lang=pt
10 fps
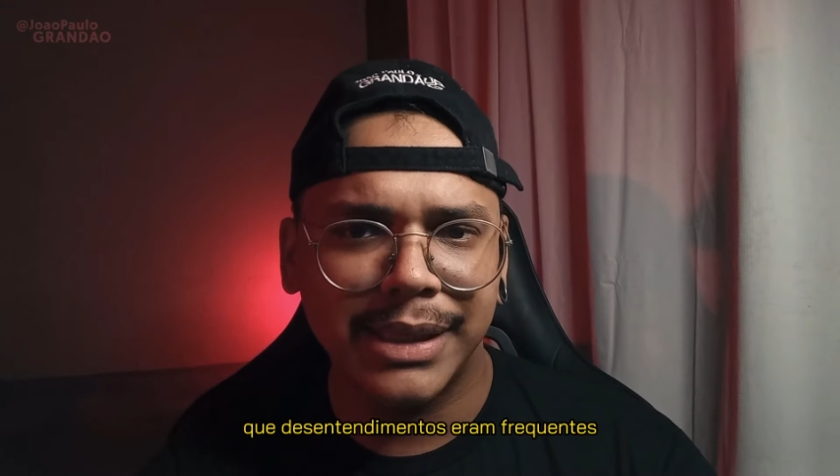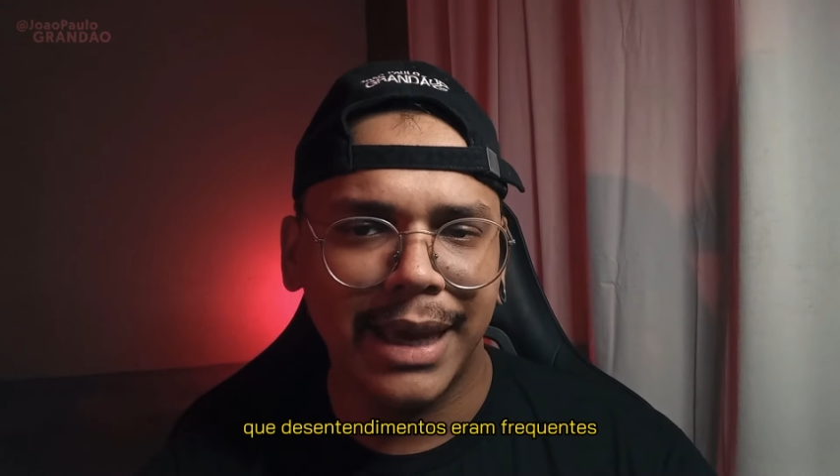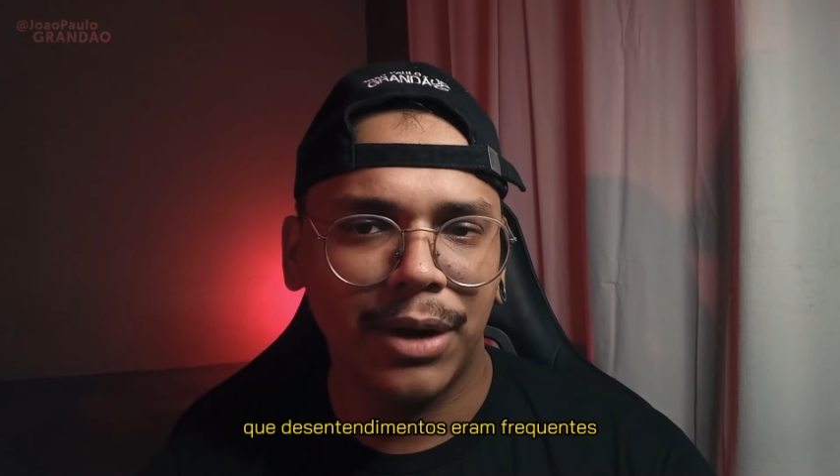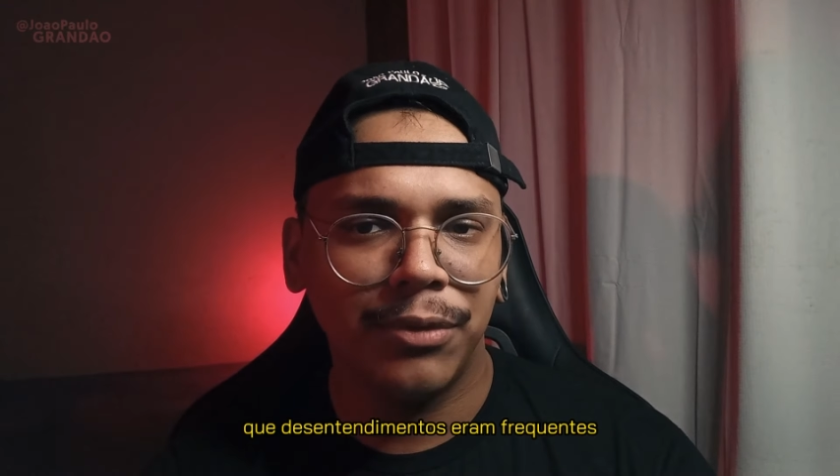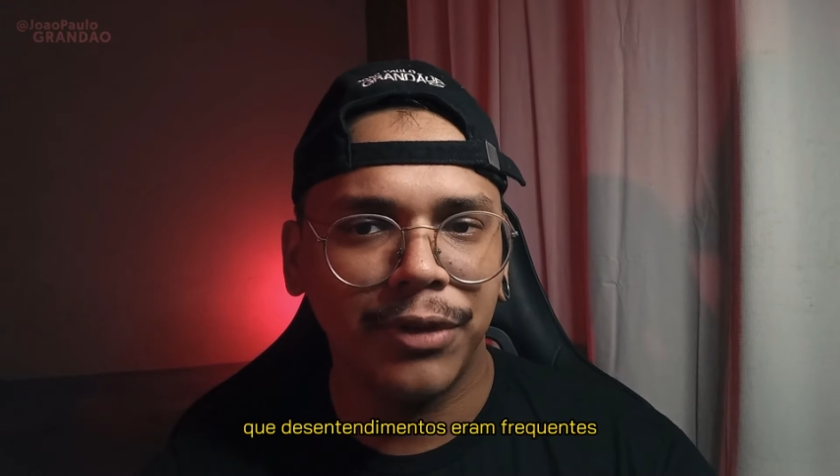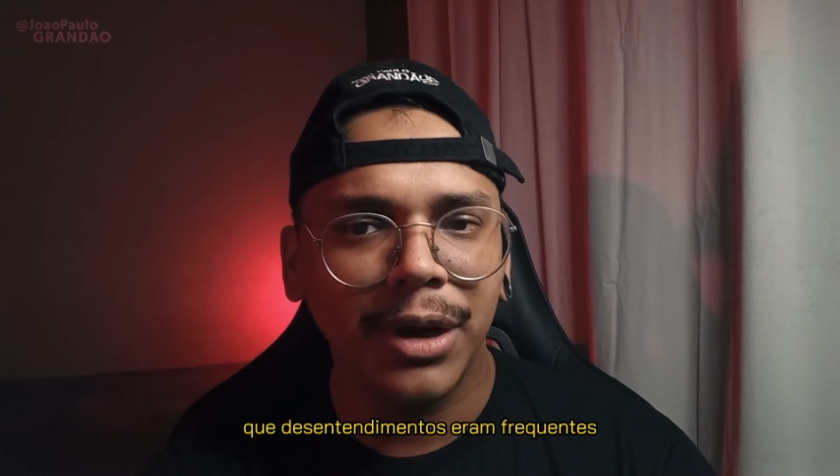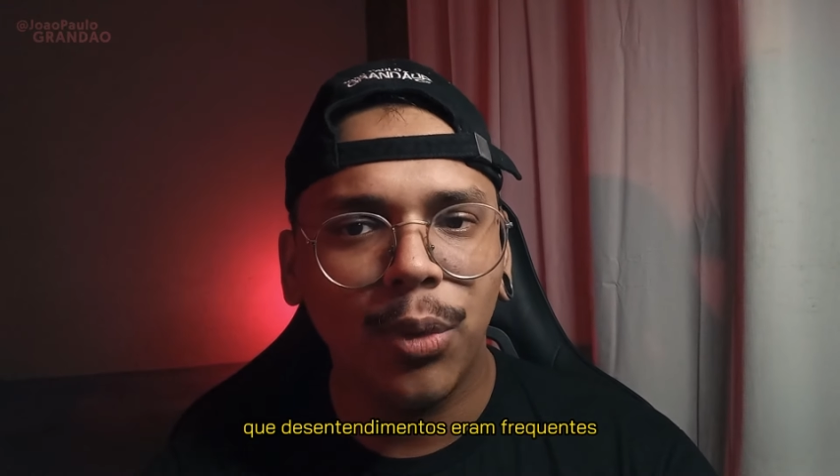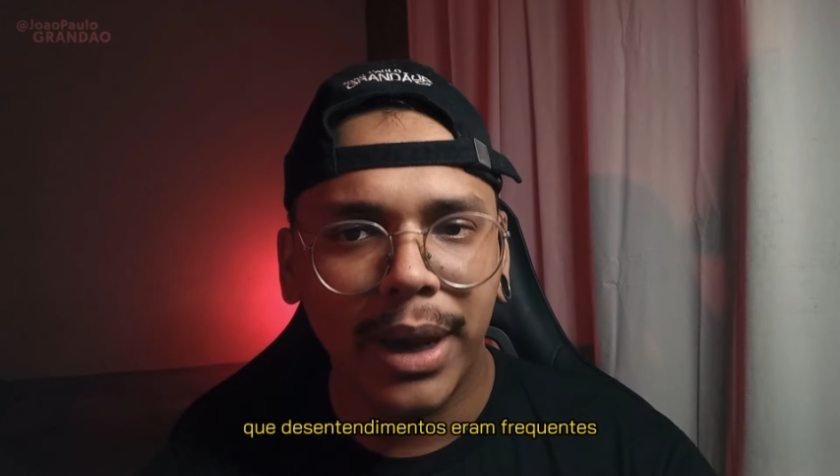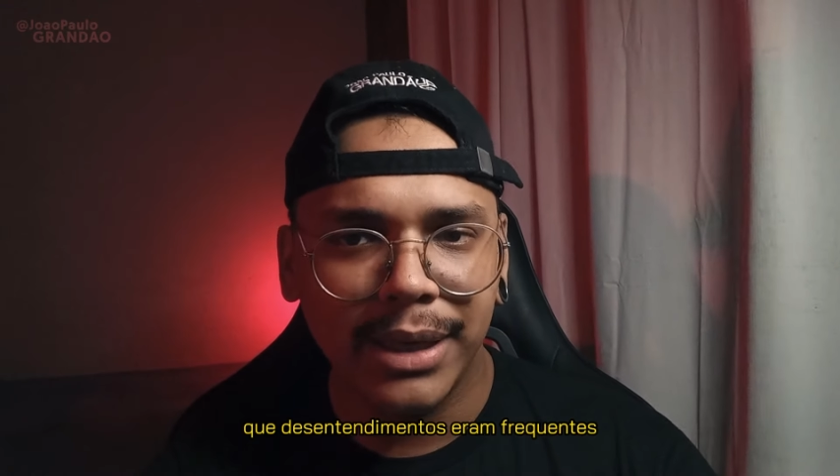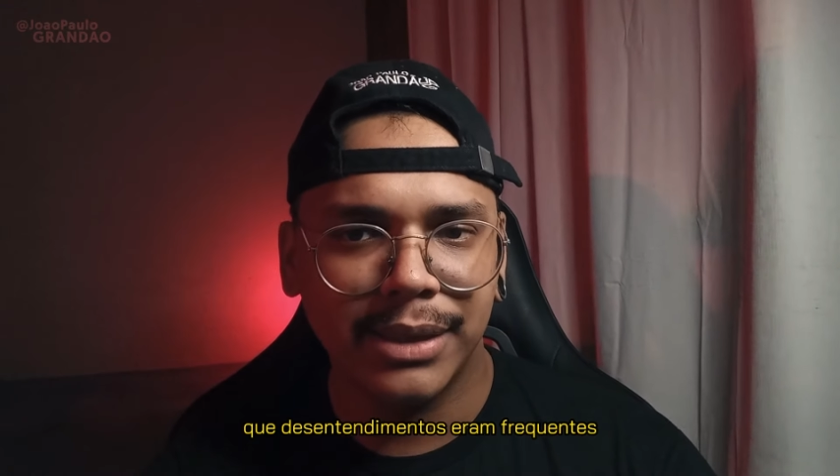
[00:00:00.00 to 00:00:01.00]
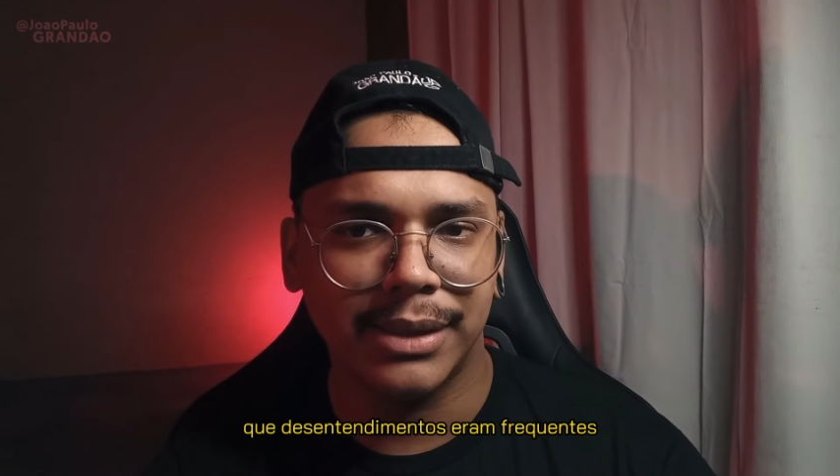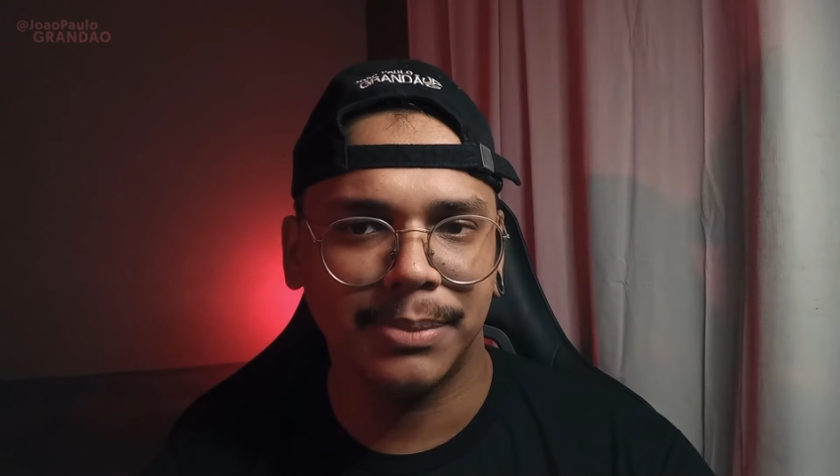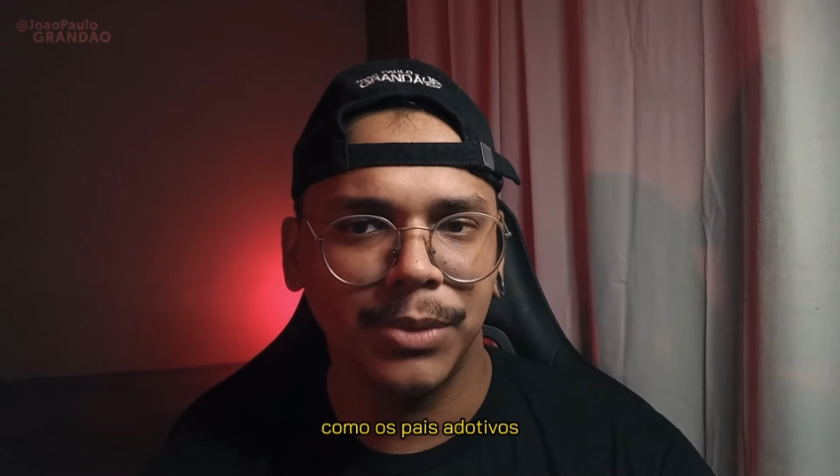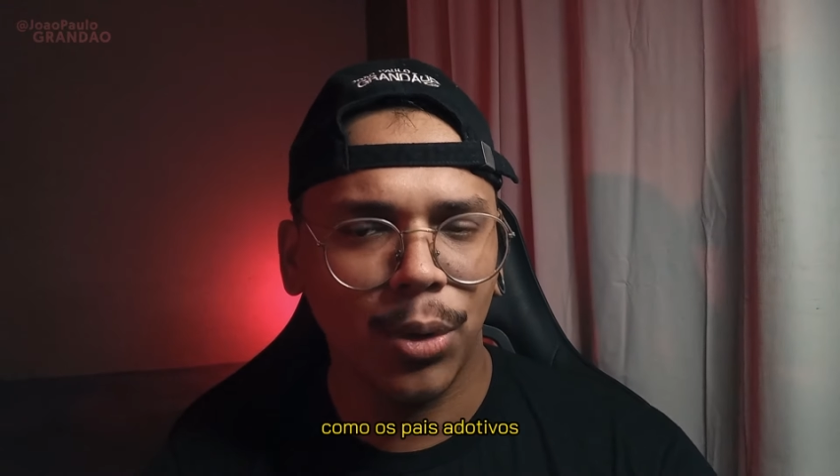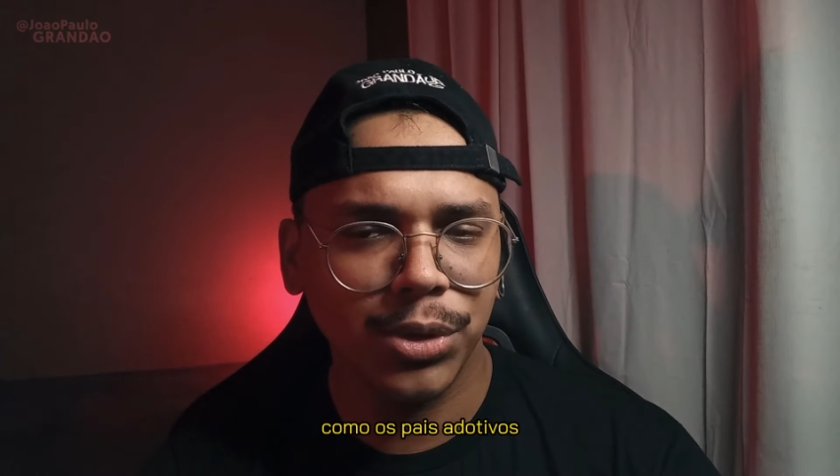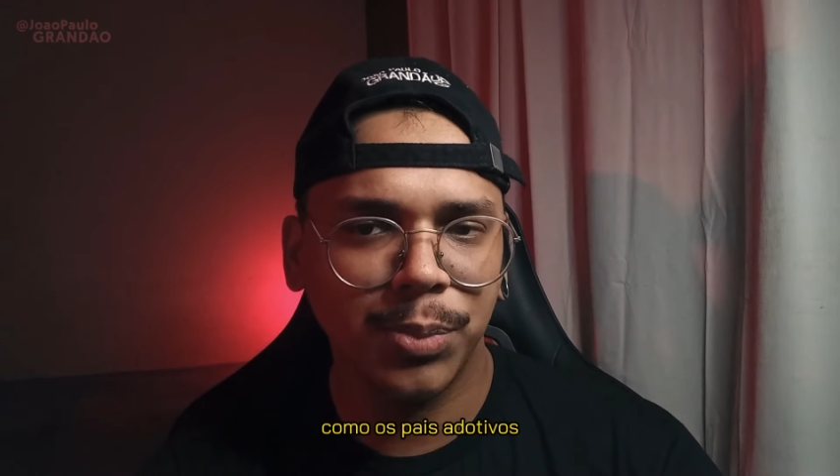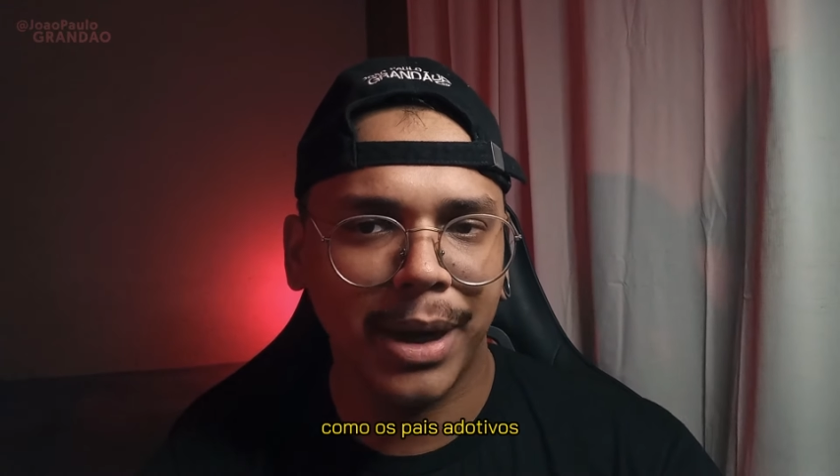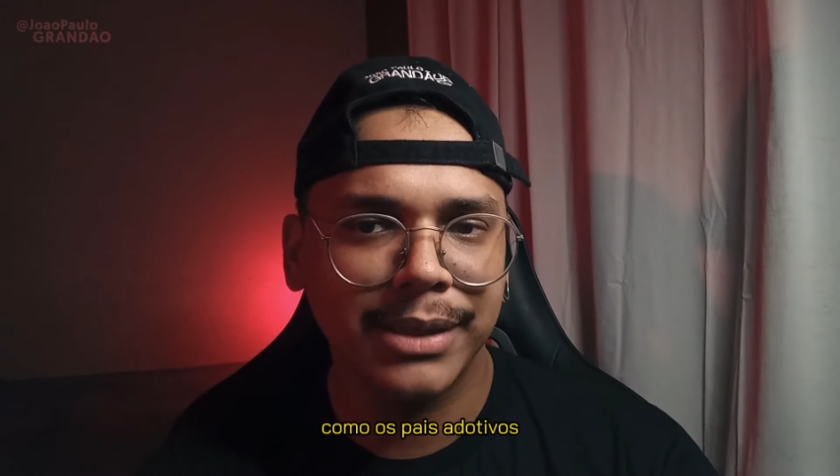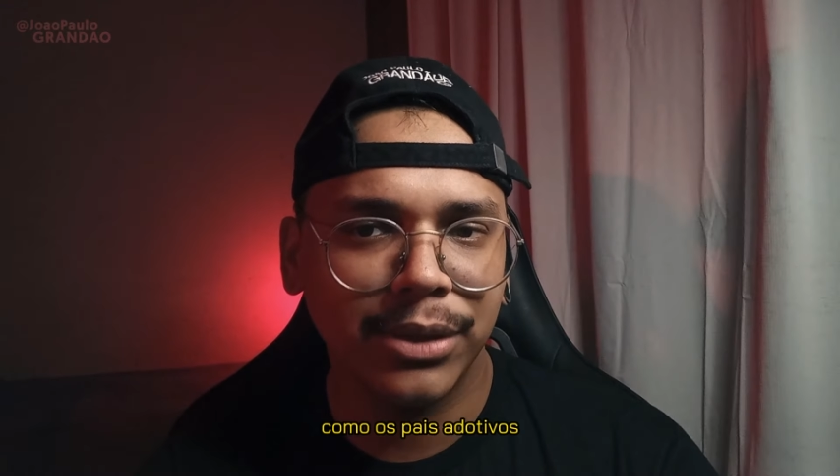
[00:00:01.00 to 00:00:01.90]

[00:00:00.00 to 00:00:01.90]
eram frequentes com os pais